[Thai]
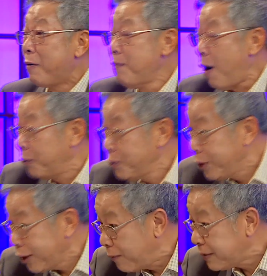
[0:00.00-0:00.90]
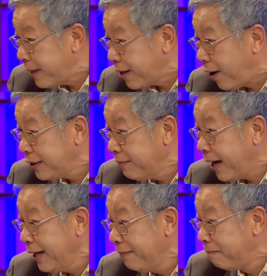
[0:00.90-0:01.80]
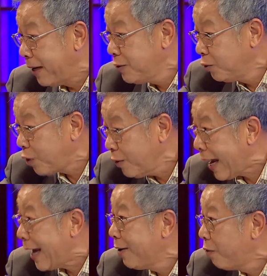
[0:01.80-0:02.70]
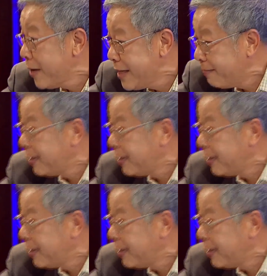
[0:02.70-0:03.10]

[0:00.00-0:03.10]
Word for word: คุณบอกคุณอยู่ที่กรมสรรพากรใช่ไหมมันอยู่ตรงไหนคุณไปห